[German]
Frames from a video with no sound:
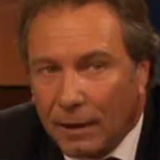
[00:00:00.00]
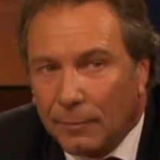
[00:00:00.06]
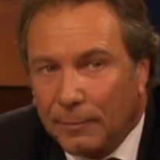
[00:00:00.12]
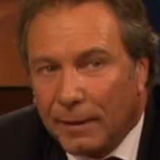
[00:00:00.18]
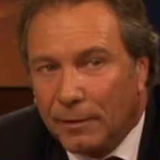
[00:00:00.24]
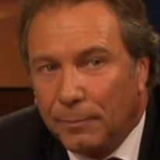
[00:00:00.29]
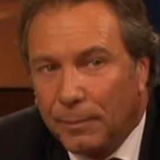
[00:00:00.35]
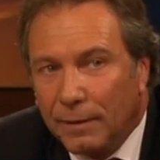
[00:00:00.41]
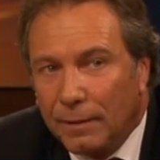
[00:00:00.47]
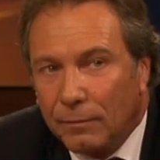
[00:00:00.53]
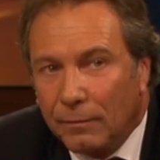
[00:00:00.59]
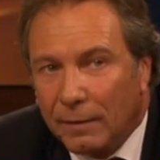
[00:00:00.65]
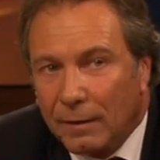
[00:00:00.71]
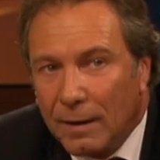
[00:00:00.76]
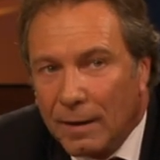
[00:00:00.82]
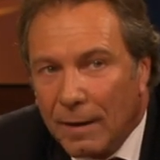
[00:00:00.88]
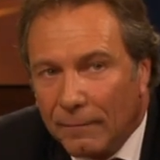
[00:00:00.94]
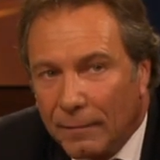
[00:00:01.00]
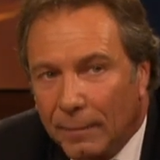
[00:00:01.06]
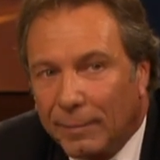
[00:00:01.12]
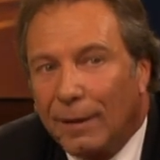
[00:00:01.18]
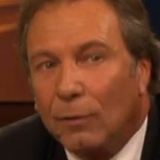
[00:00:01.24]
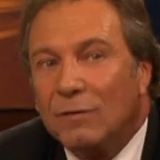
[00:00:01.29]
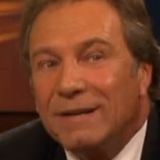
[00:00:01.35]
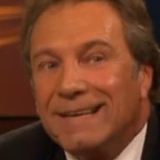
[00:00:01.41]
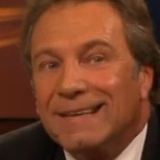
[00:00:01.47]
Arbeitsbedingungen, wir
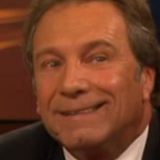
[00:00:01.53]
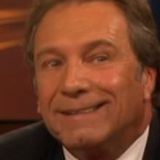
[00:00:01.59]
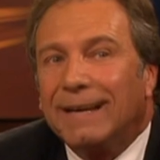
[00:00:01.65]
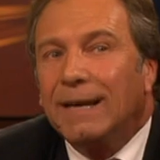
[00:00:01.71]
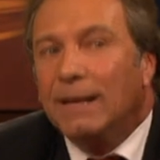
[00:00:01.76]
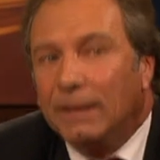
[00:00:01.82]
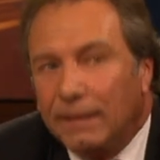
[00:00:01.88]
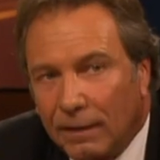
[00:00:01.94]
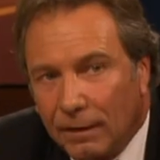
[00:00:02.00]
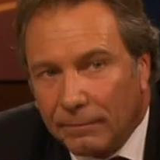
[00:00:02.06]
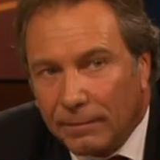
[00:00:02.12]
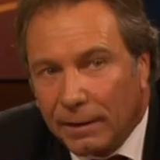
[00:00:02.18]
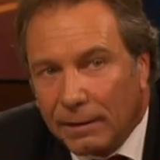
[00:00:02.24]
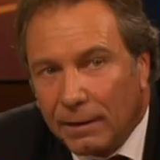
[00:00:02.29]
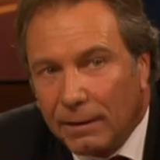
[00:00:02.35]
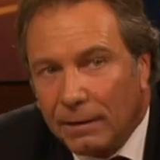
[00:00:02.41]
brauchen geregelte Arbeit.